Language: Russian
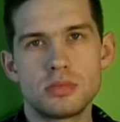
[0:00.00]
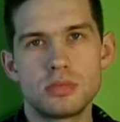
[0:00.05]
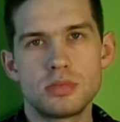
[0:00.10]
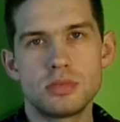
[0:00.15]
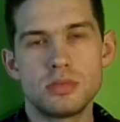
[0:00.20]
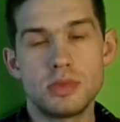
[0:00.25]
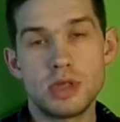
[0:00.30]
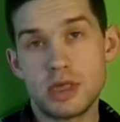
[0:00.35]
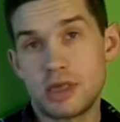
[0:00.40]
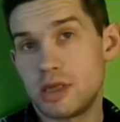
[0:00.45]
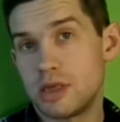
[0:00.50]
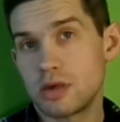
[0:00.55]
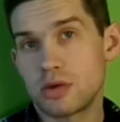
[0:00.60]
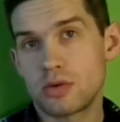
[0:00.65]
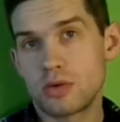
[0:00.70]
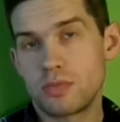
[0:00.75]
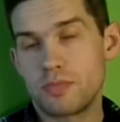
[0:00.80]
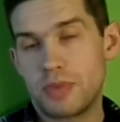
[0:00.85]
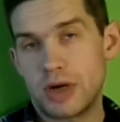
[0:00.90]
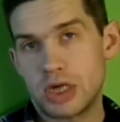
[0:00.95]
Десять
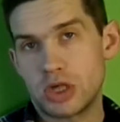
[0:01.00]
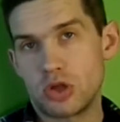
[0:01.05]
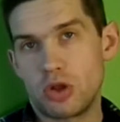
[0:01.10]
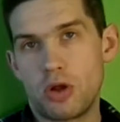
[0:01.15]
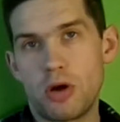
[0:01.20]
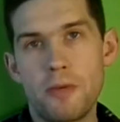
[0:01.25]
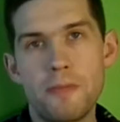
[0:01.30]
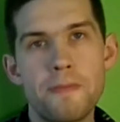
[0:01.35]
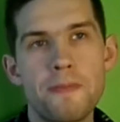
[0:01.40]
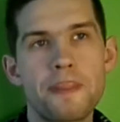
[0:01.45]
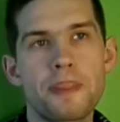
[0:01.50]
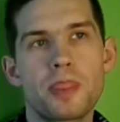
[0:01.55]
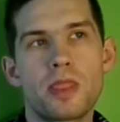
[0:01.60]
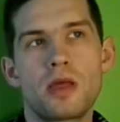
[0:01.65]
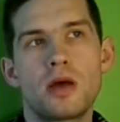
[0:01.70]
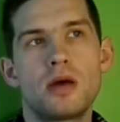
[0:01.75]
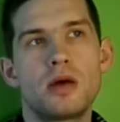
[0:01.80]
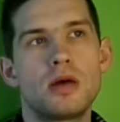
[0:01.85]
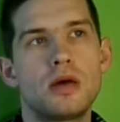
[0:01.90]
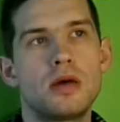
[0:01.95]
секунд прошло.
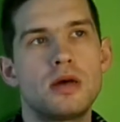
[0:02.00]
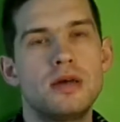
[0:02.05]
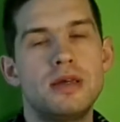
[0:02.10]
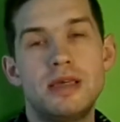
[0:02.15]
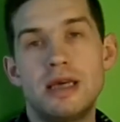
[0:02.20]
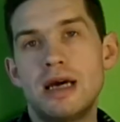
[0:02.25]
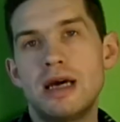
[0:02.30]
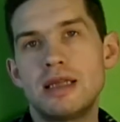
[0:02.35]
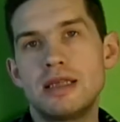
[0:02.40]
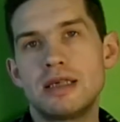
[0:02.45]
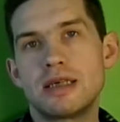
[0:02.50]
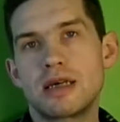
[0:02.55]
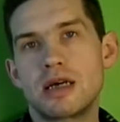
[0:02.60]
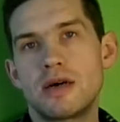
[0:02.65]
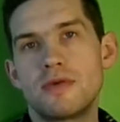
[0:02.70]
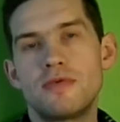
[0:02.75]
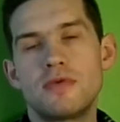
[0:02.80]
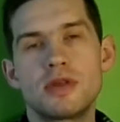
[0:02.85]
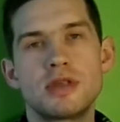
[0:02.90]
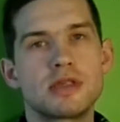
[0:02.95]
Я
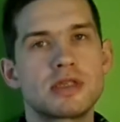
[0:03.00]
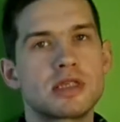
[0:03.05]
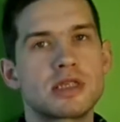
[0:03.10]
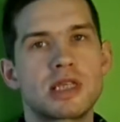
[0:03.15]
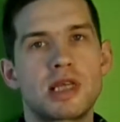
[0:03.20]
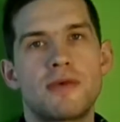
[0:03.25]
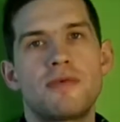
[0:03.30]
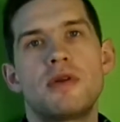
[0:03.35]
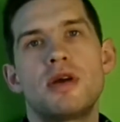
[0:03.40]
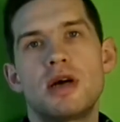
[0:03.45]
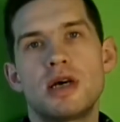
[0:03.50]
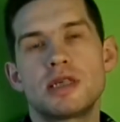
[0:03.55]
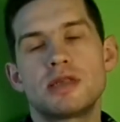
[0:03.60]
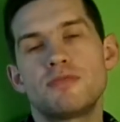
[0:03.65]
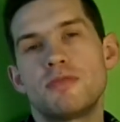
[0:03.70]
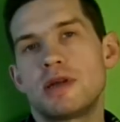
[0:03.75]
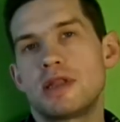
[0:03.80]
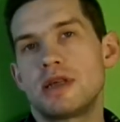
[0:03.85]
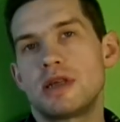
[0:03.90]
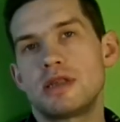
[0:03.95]
никого не заставляю
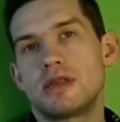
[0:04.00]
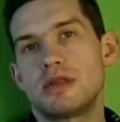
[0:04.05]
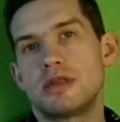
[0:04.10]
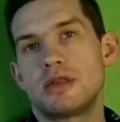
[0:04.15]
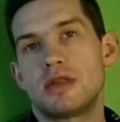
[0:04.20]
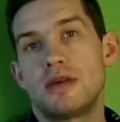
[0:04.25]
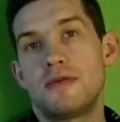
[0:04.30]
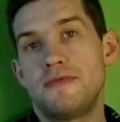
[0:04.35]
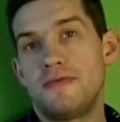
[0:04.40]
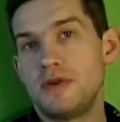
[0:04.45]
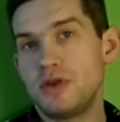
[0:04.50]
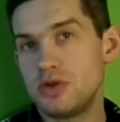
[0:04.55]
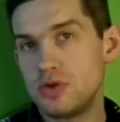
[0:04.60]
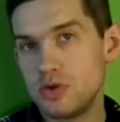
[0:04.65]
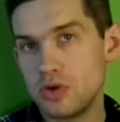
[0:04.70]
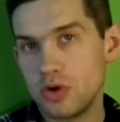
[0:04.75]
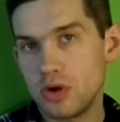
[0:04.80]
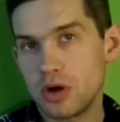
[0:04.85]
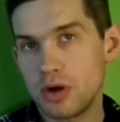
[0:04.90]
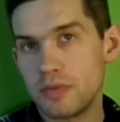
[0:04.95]
смотреть это
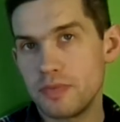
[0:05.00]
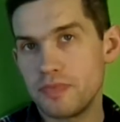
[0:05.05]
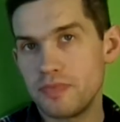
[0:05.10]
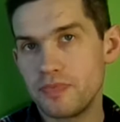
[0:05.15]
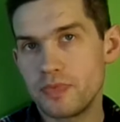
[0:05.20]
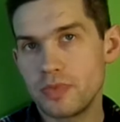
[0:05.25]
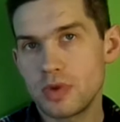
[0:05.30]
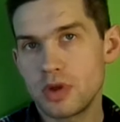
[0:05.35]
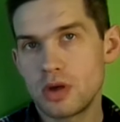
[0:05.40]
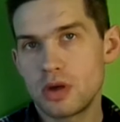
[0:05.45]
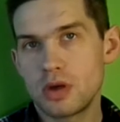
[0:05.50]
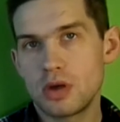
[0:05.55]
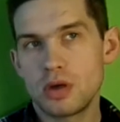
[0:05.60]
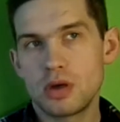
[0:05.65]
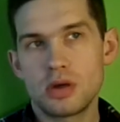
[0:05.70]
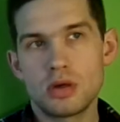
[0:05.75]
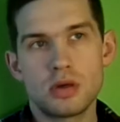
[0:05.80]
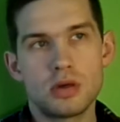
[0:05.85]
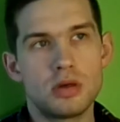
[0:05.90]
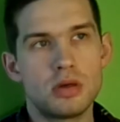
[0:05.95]
видео.
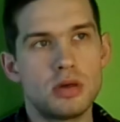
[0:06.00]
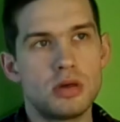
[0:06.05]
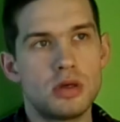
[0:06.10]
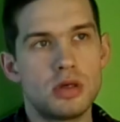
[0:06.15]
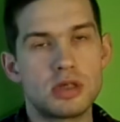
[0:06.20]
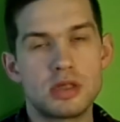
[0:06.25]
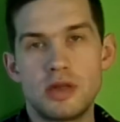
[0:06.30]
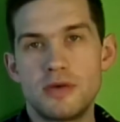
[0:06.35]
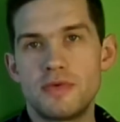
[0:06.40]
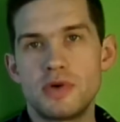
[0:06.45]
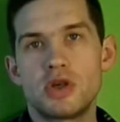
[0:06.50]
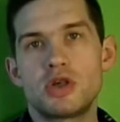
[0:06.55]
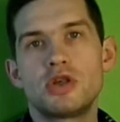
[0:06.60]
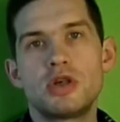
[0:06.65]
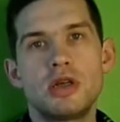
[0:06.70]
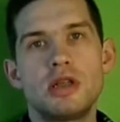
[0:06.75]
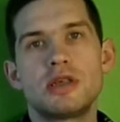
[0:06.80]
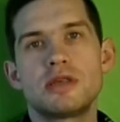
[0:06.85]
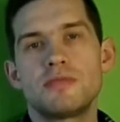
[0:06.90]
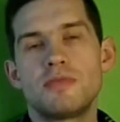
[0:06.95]
Если вы
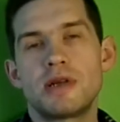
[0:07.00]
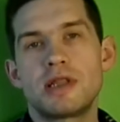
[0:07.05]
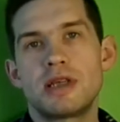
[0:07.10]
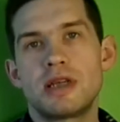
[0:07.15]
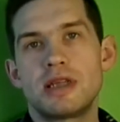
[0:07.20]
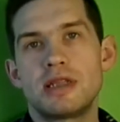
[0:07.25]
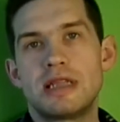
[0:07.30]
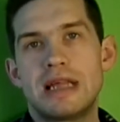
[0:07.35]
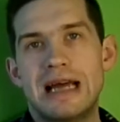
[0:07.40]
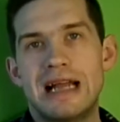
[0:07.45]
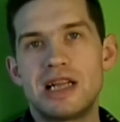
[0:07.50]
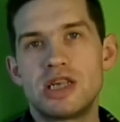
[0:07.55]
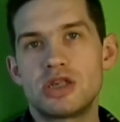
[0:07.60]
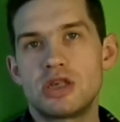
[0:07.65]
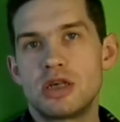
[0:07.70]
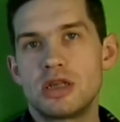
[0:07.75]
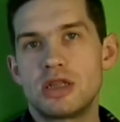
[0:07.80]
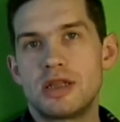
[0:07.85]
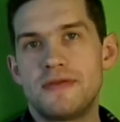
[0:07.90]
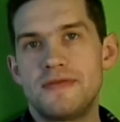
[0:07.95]
решили смотреть
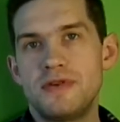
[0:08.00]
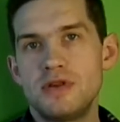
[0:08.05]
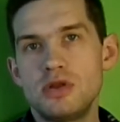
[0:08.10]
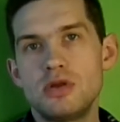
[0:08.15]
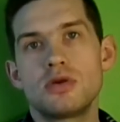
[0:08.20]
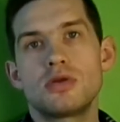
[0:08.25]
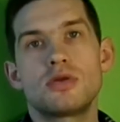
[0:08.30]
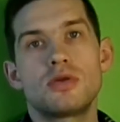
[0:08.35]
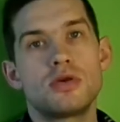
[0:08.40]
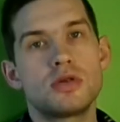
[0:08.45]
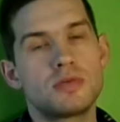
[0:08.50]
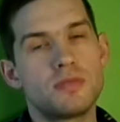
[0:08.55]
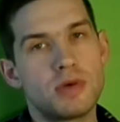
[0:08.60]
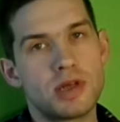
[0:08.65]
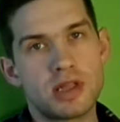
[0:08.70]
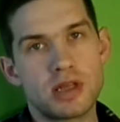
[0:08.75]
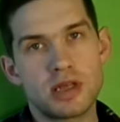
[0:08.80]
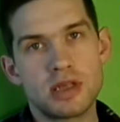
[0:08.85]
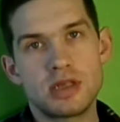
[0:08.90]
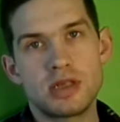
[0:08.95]
дальше это видео, то
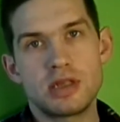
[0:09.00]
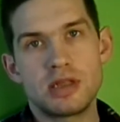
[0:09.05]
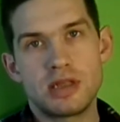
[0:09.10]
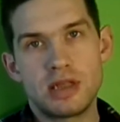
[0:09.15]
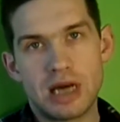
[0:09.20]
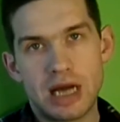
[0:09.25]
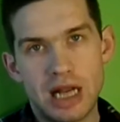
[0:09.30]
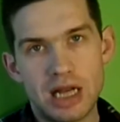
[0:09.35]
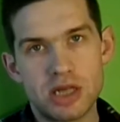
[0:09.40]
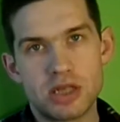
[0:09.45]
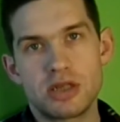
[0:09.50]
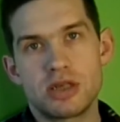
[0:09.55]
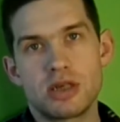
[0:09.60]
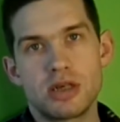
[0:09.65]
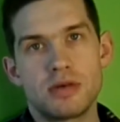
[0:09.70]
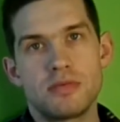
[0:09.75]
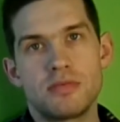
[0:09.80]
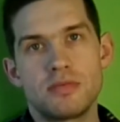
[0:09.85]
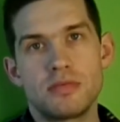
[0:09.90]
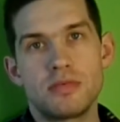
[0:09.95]
смотрите
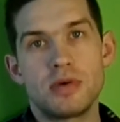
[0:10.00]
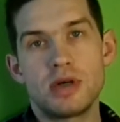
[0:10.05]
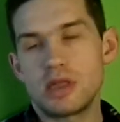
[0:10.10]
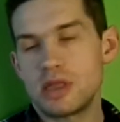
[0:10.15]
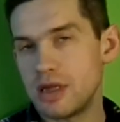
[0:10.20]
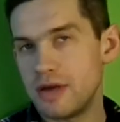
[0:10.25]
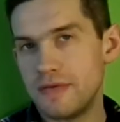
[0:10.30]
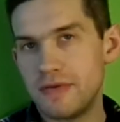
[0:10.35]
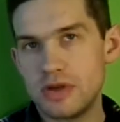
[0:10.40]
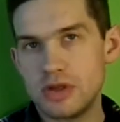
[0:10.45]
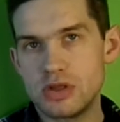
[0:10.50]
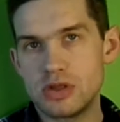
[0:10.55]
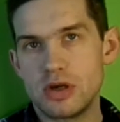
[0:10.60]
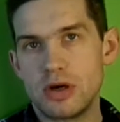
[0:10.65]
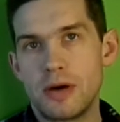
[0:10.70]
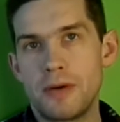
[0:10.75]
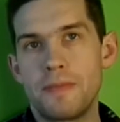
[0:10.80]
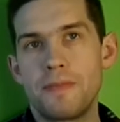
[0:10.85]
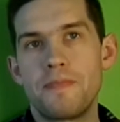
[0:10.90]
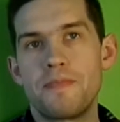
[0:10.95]
дальше это
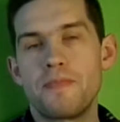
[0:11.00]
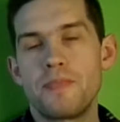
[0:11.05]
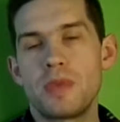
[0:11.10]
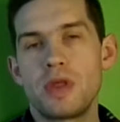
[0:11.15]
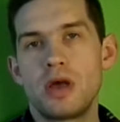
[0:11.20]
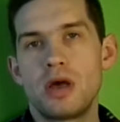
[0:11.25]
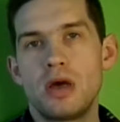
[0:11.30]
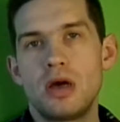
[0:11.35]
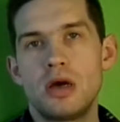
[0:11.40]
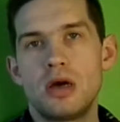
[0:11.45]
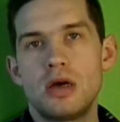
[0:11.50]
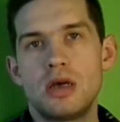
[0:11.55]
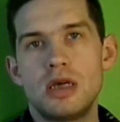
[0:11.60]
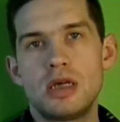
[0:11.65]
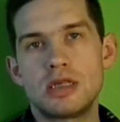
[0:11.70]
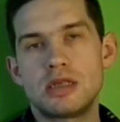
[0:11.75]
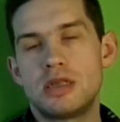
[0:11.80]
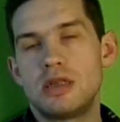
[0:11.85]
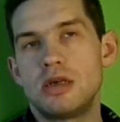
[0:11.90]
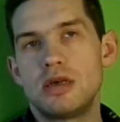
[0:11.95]
видео.
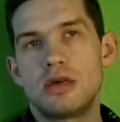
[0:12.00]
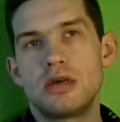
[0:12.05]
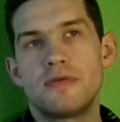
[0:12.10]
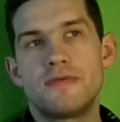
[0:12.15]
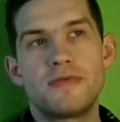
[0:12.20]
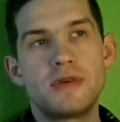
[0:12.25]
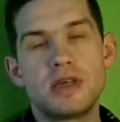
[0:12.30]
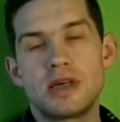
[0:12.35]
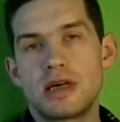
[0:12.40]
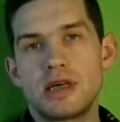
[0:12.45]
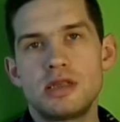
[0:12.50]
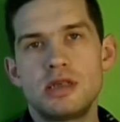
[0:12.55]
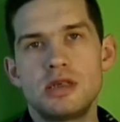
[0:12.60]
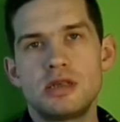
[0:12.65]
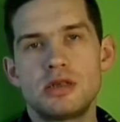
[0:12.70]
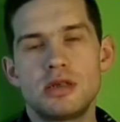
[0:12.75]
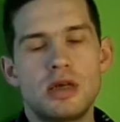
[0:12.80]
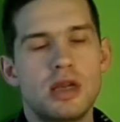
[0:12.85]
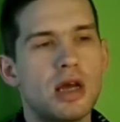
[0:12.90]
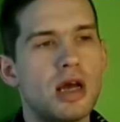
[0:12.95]
Если вы не
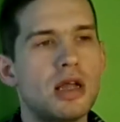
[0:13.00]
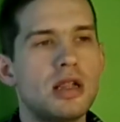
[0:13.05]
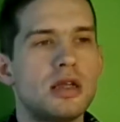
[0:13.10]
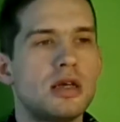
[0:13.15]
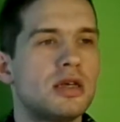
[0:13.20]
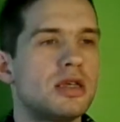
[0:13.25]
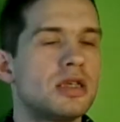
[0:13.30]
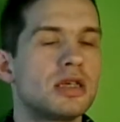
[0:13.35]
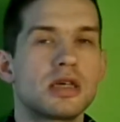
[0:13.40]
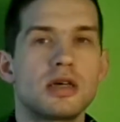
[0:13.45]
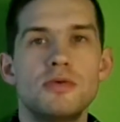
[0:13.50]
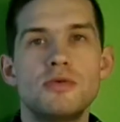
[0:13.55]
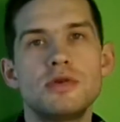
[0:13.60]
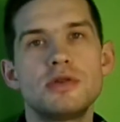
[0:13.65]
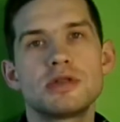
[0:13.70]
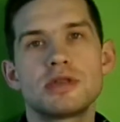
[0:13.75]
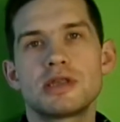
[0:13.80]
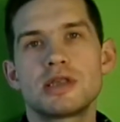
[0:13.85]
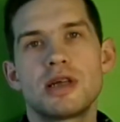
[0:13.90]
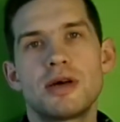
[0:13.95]
хотите, реально, я никого
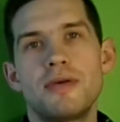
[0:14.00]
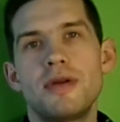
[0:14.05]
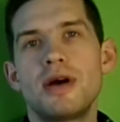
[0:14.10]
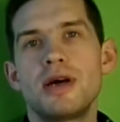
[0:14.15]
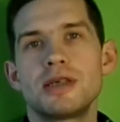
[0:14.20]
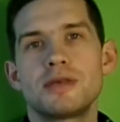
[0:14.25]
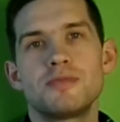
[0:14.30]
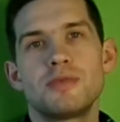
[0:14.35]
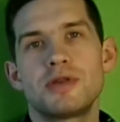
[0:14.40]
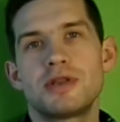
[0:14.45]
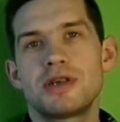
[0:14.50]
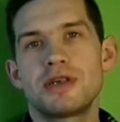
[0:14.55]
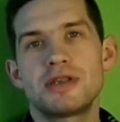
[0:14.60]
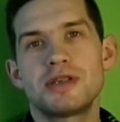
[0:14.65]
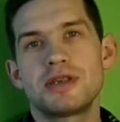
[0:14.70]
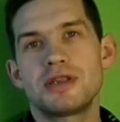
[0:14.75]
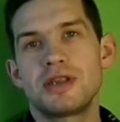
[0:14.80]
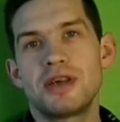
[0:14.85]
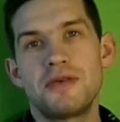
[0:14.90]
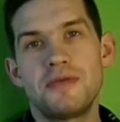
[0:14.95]
не заставляю
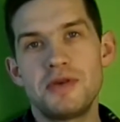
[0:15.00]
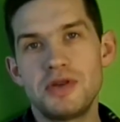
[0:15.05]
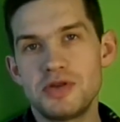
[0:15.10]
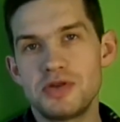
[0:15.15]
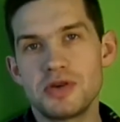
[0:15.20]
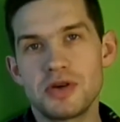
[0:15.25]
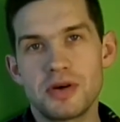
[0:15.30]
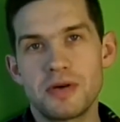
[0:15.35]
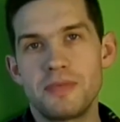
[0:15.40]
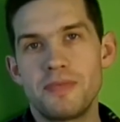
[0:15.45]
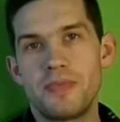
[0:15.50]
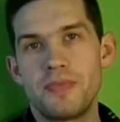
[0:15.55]
смотреть это видео.